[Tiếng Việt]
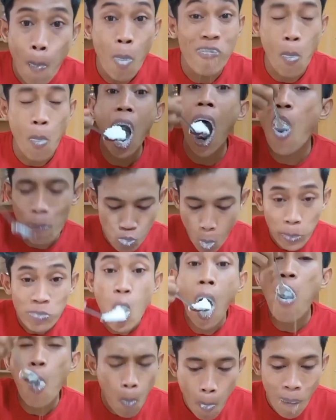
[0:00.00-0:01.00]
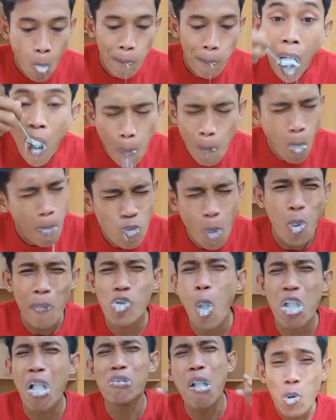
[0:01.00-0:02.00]
Tôi đoán anh ta sẽ phải nhập viện sớm
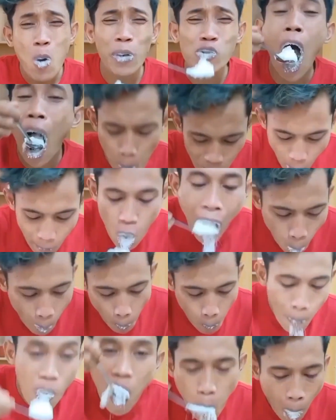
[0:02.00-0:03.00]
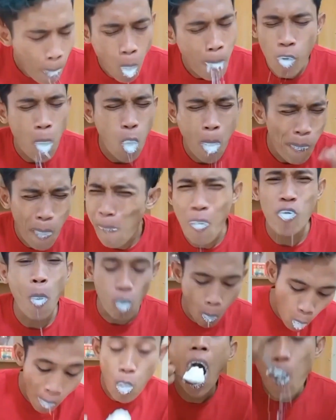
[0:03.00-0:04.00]
nếu cứ làm những thử thách kiểu như thế này.
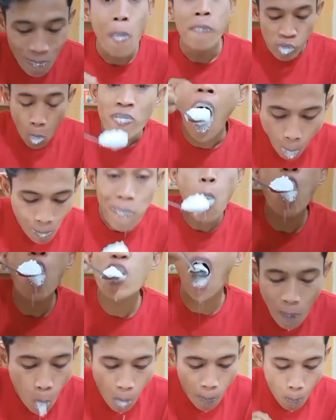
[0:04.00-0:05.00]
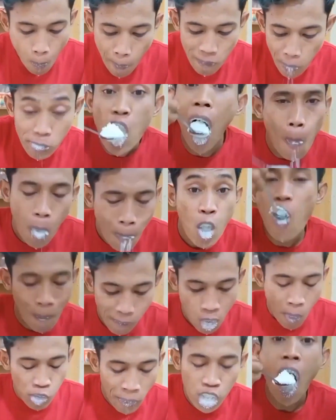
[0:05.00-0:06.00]
Được biết đây không phải là lần đầu tiên
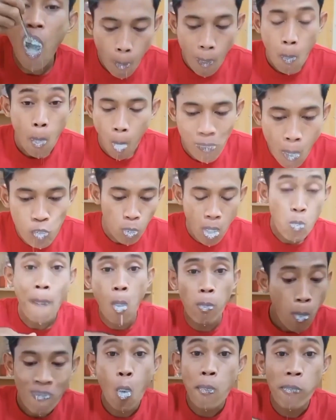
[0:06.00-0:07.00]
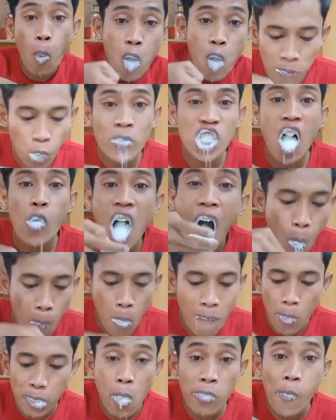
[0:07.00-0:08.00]
Anggun quay video ăn muối, nhưng
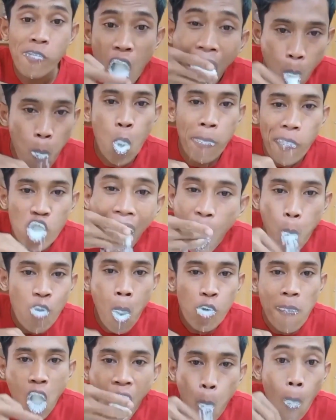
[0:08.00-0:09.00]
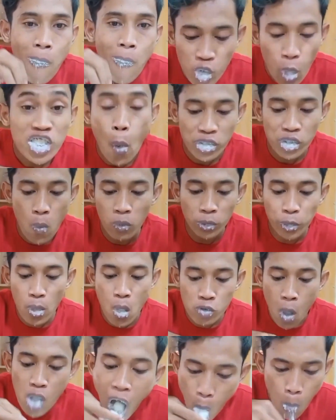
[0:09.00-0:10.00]
đây là lần đầu tiên anh ta ăn một lúc bốn gói
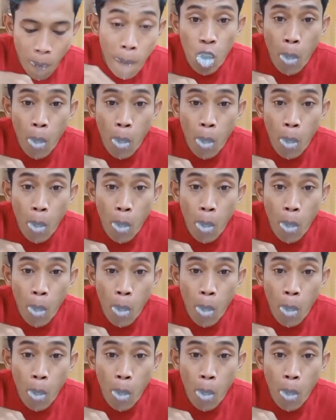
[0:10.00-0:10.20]
muối.